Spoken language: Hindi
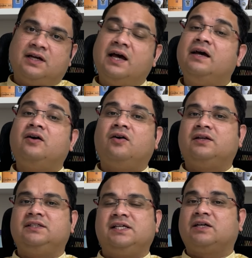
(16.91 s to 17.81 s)
है
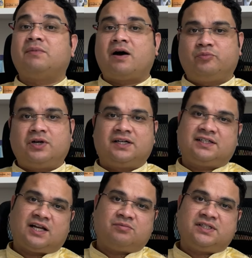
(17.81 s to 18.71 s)
और इसे एक महापुराण
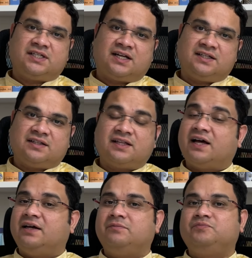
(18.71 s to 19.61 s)
के नाम से जाना जाता
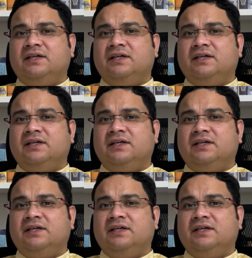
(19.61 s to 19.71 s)
है